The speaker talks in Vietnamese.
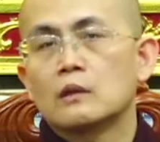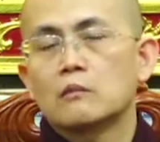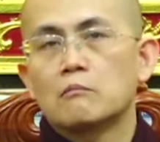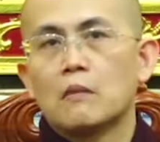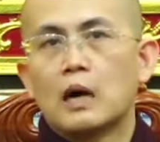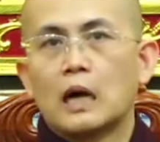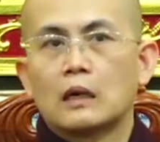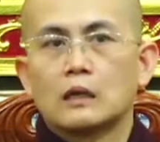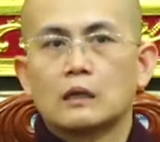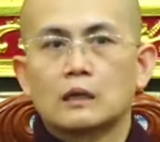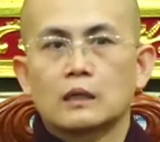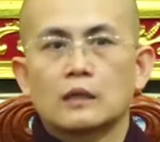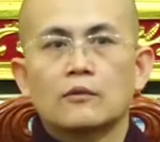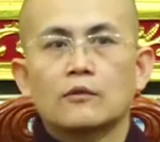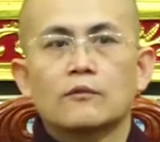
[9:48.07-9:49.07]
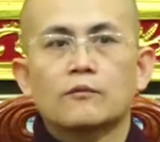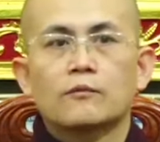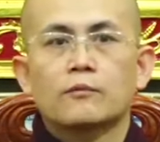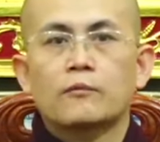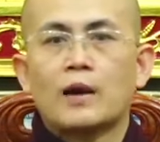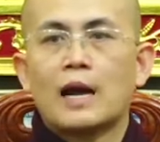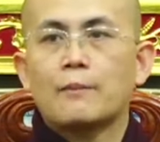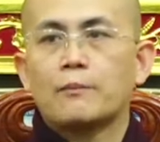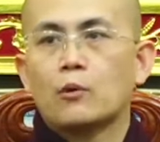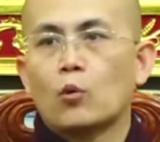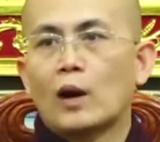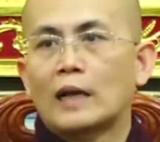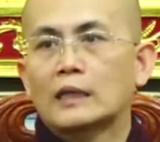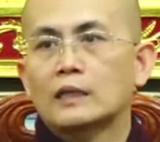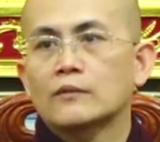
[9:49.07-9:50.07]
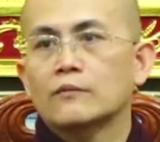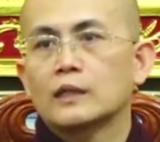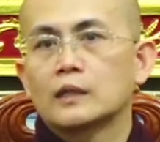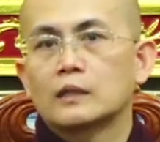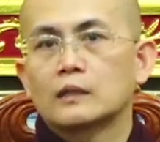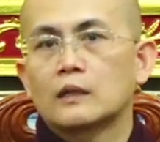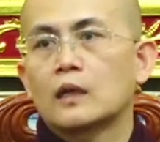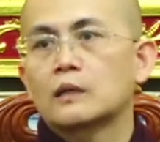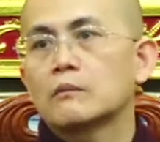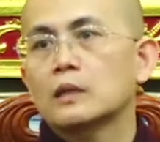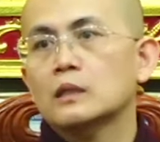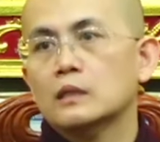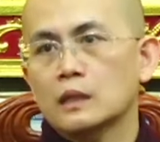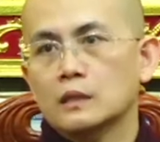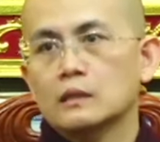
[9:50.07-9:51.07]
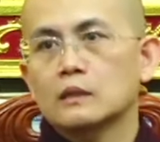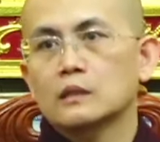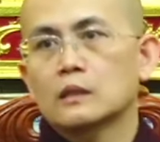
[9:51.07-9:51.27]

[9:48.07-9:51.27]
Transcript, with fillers: bằng cái pháp quán về thân bất tịnh